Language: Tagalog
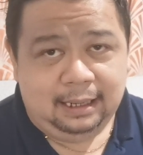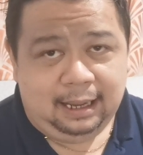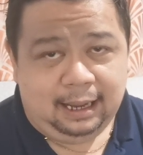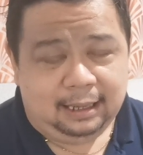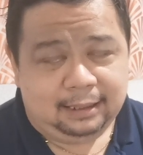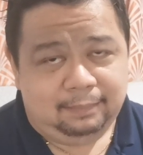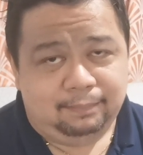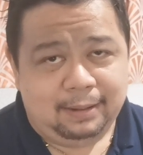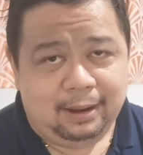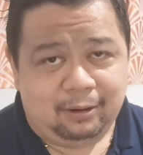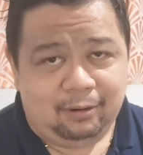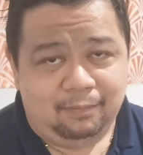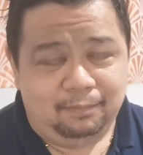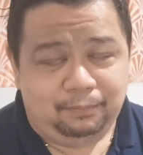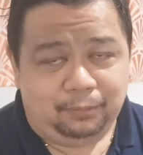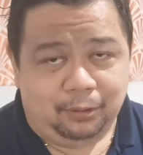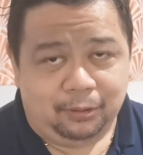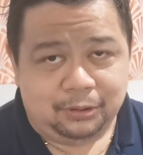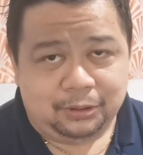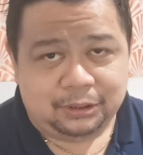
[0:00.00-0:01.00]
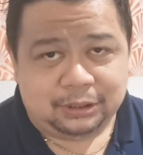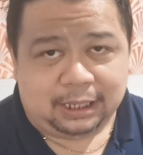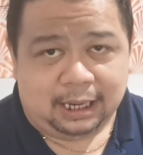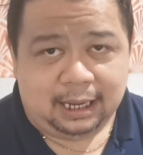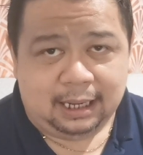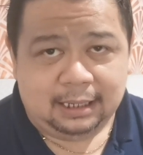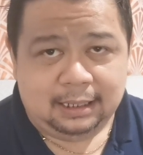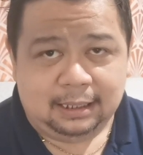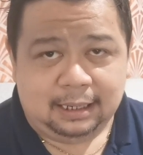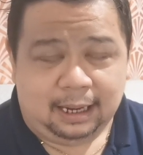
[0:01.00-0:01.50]
at meron po
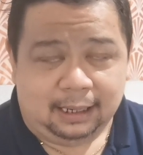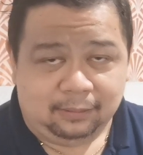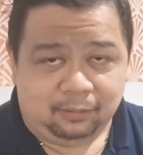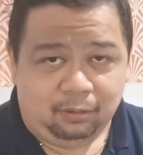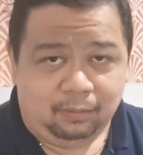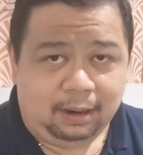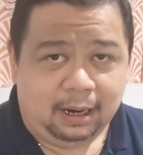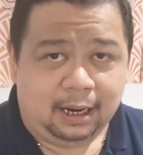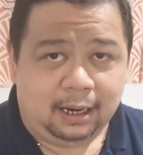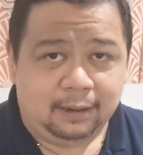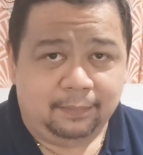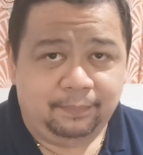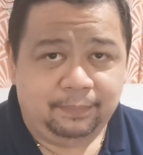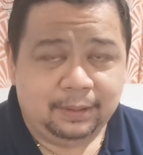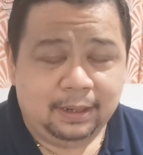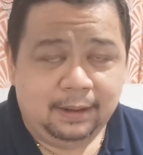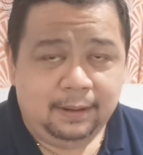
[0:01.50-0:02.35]
sa Alcobar.